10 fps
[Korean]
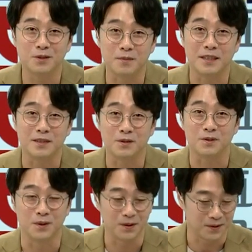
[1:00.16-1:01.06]
많이
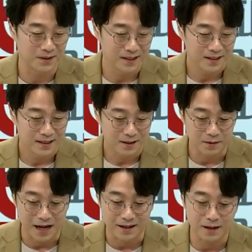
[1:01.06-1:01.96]
있어서 그럼
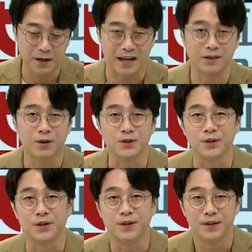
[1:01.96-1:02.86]
단가가 잘 안
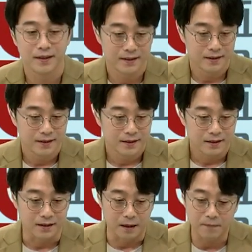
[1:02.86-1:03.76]
떨어져요.
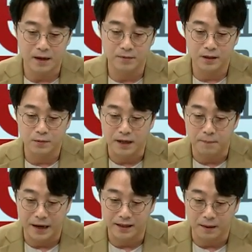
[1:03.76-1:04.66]
넷마블이 좀
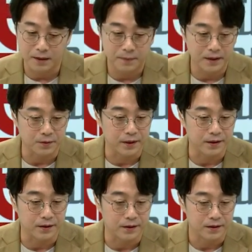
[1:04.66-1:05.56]
많이 답답할
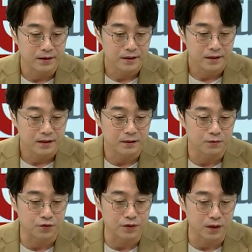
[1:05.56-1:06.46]
거예요. 지금
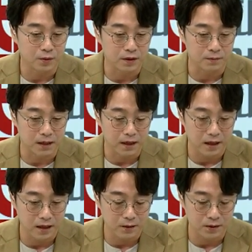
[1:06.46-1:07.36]
주가도 지금
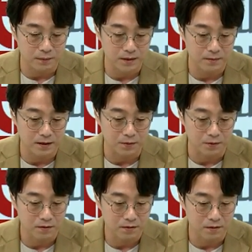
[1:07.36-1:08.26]
계속
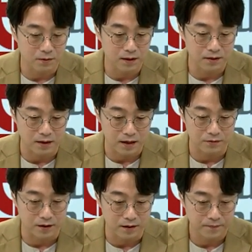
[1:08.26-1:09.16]
잠잠하고 올라가지도 않고요.